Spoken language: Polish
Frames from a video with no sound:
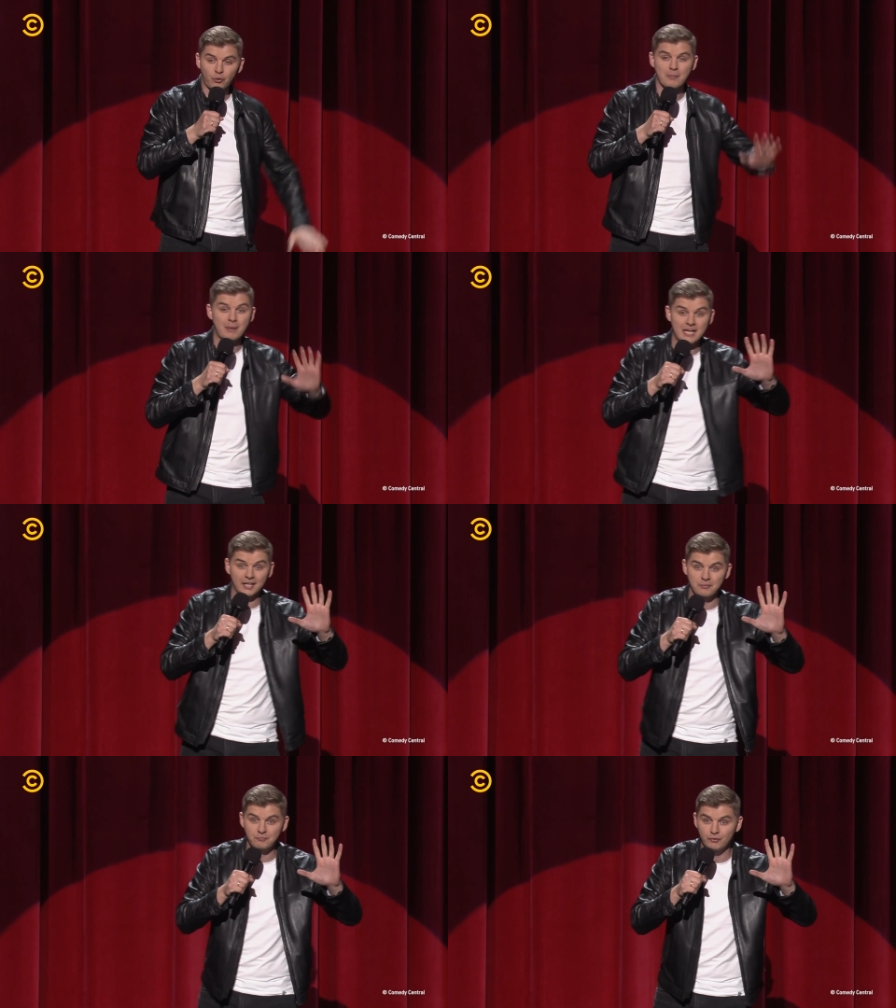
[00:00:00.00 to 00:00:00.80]
ogóle
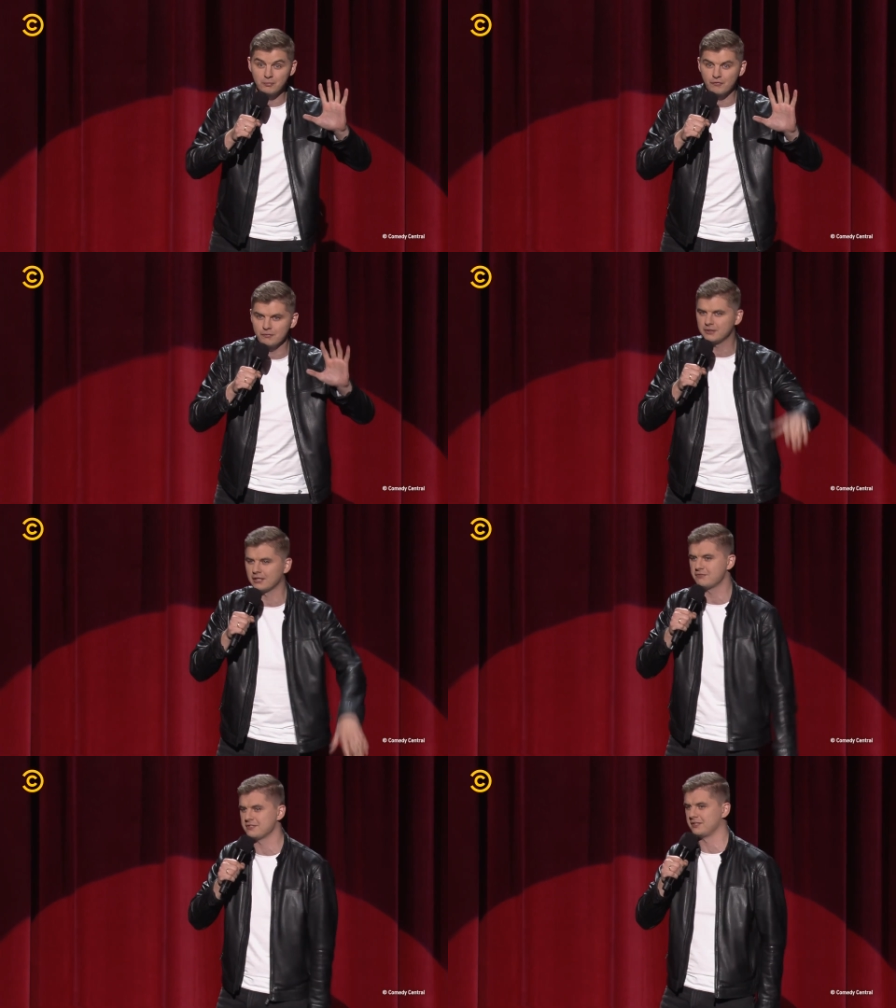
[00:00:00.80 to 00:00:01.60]
maniakiem filmowym i
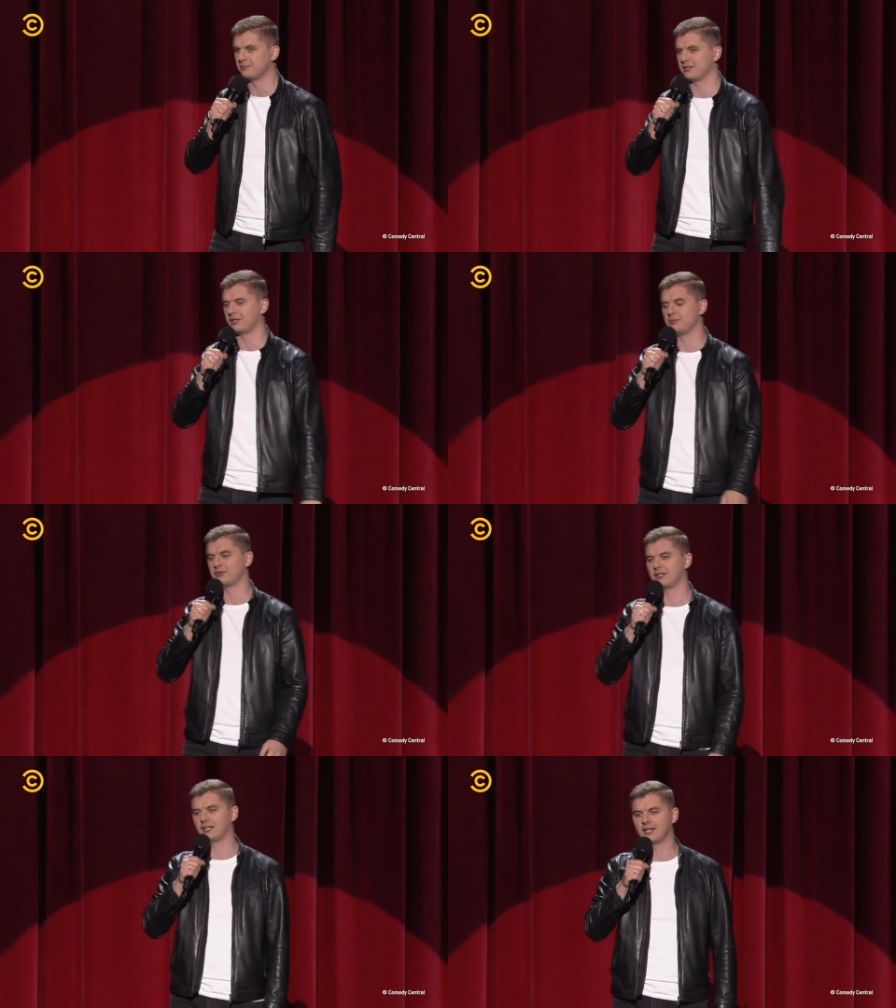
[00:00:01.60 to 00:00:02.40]
telewizyjnym, dlatego mnie
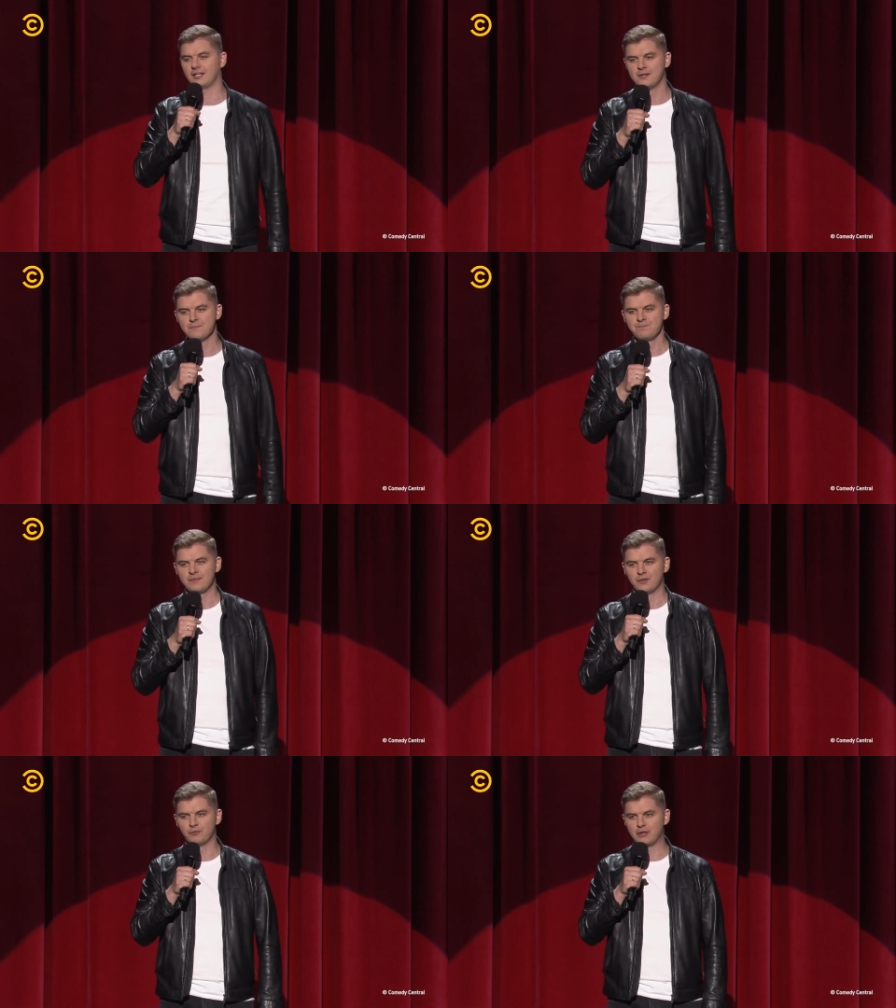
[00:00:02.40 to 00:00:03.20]
to tak jara.
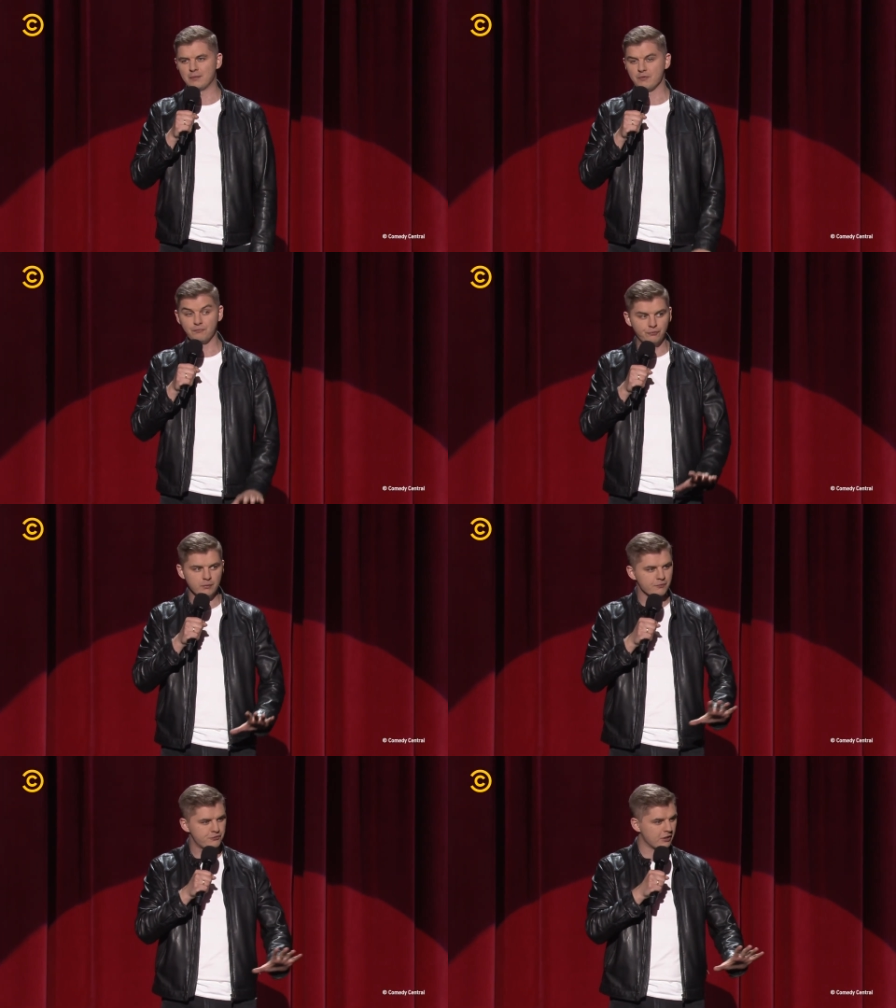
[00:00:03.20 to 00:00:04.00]
Uwielbiam
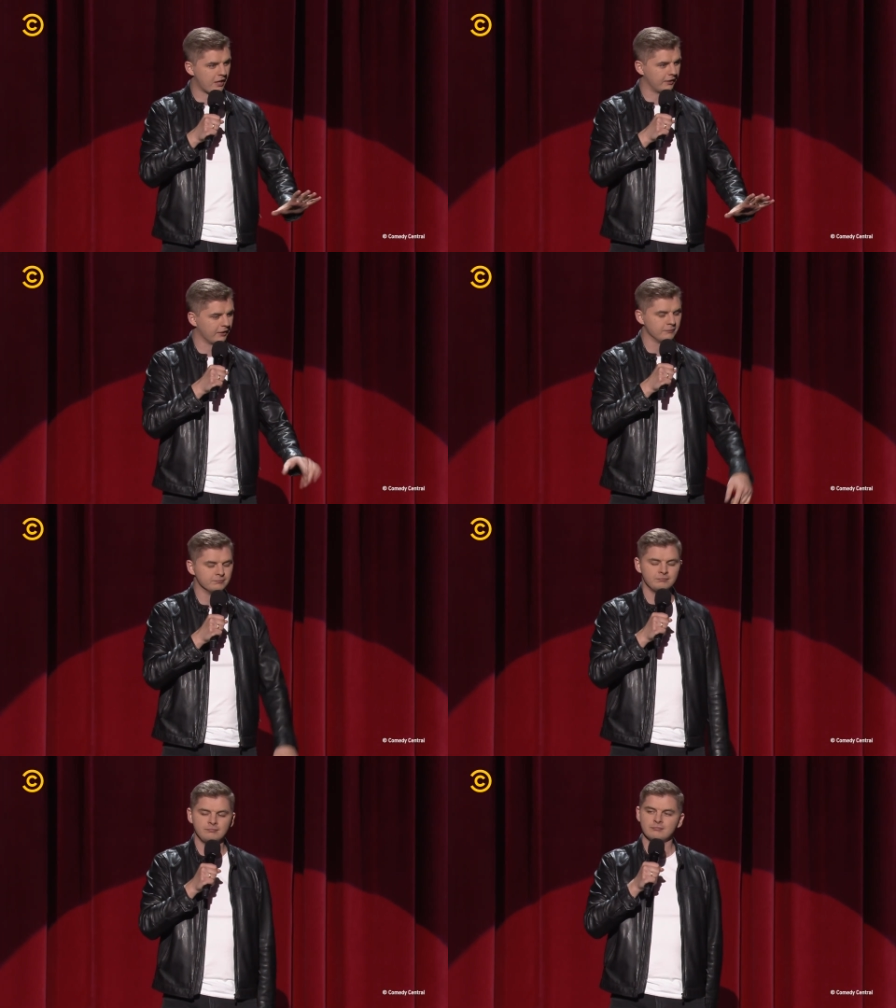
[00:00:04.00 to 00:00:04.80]
filmy wszelakie.
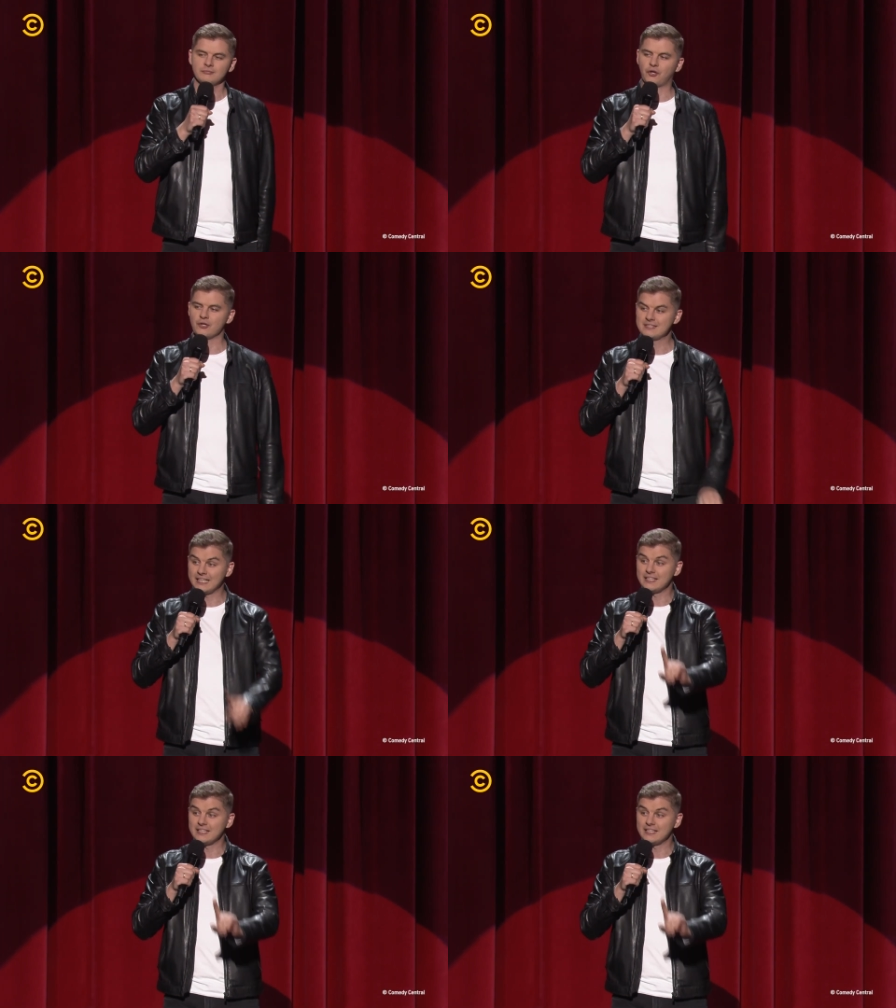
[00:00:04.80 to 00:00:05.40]
Tylko jest